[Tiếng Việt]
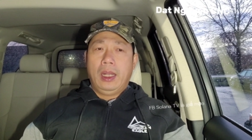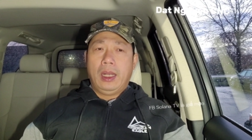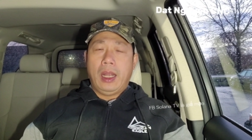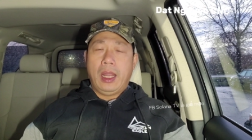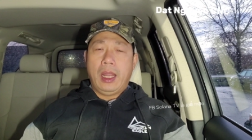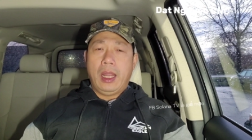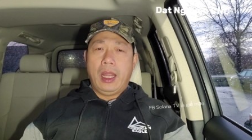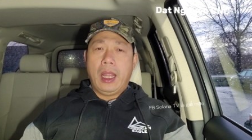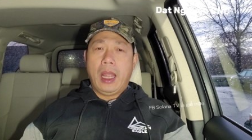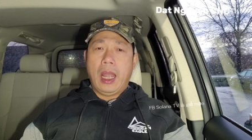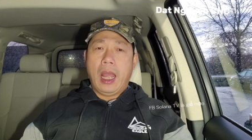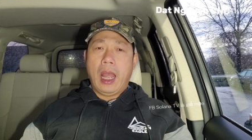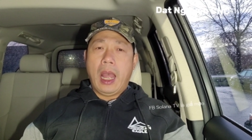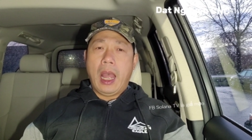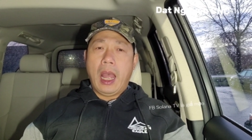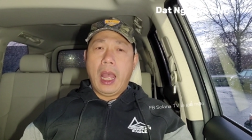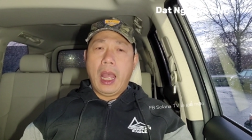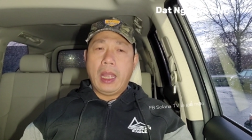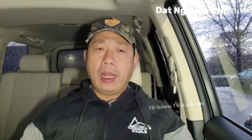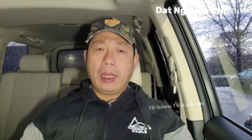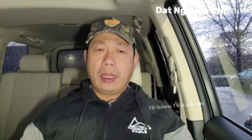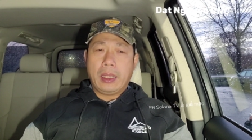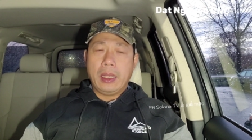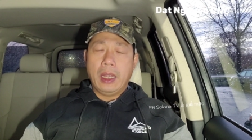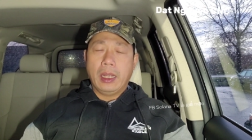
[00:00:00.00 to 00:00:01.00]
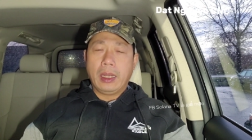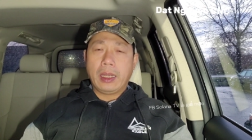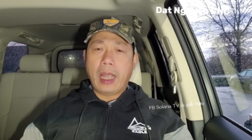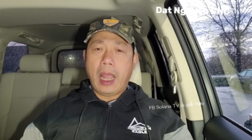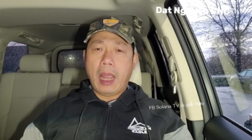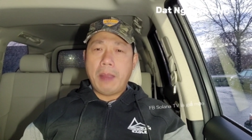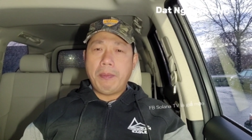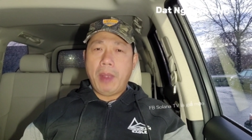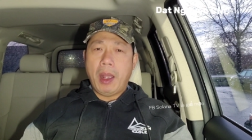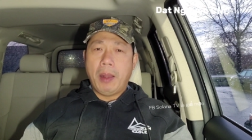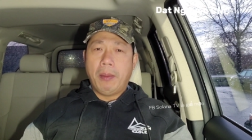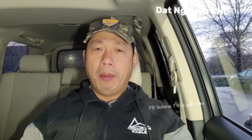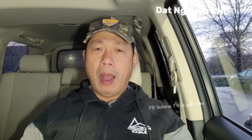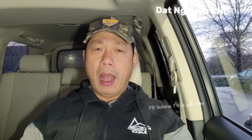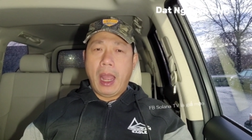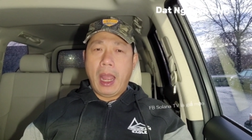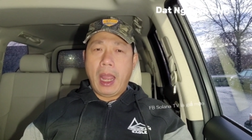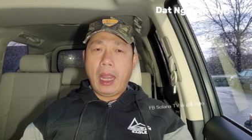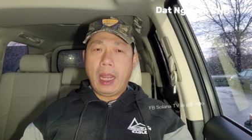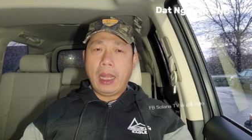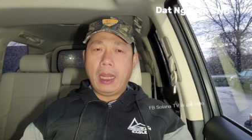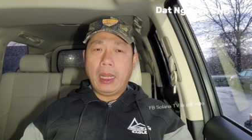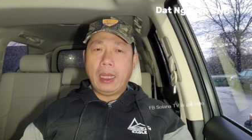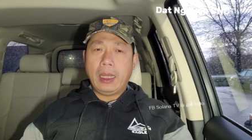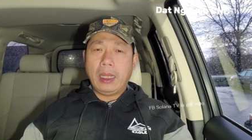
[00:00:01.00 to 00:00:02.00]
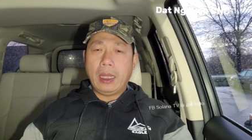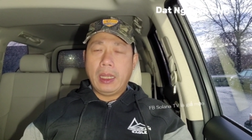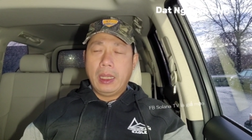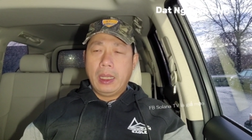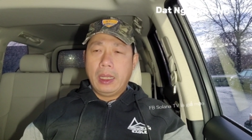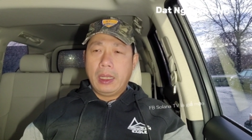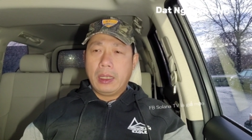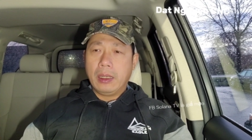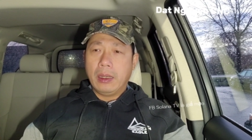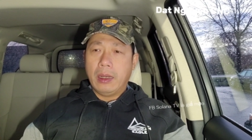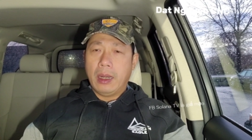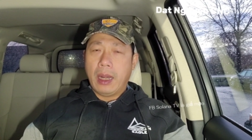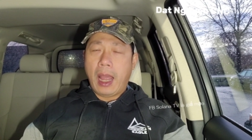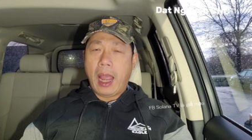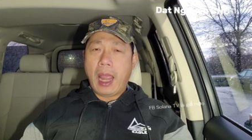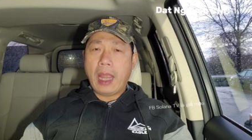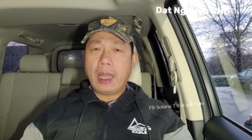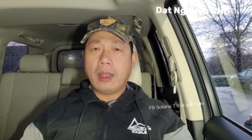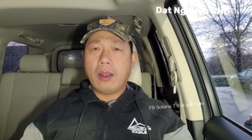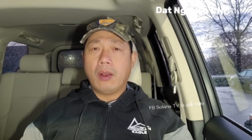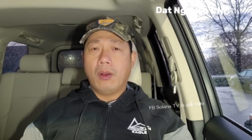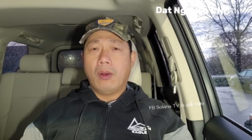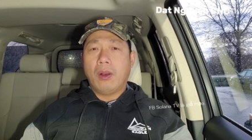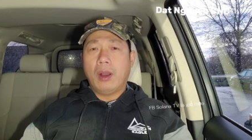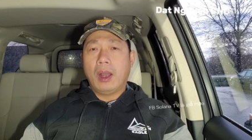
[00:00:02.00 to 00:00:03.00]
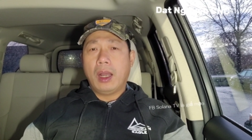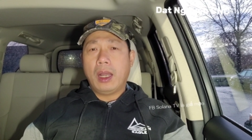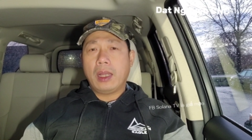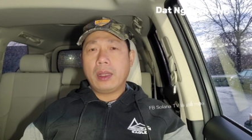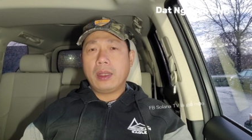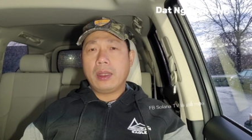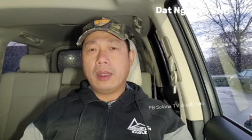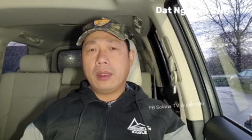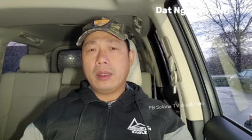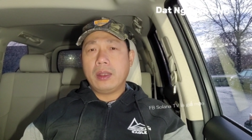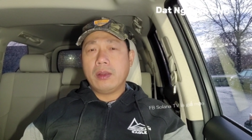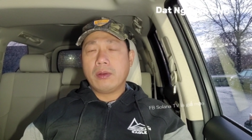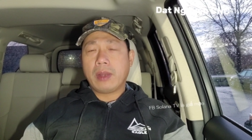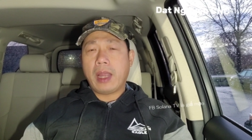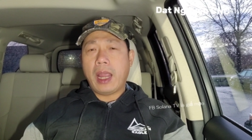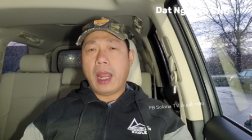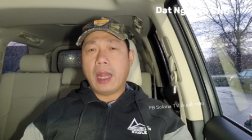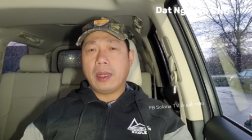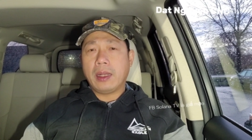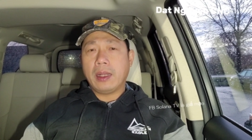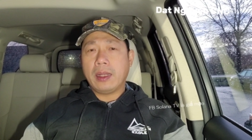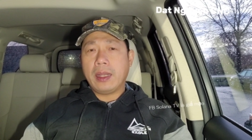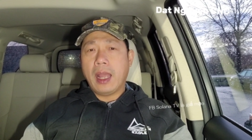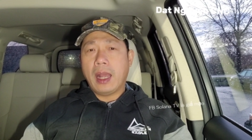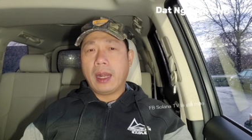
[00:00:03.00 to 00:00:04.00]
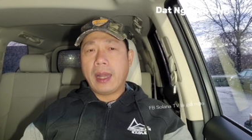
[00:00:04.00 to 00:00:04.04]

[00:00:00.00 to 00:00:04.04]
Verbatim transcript: thì à, những cái máy bay người lái của Ukraine thì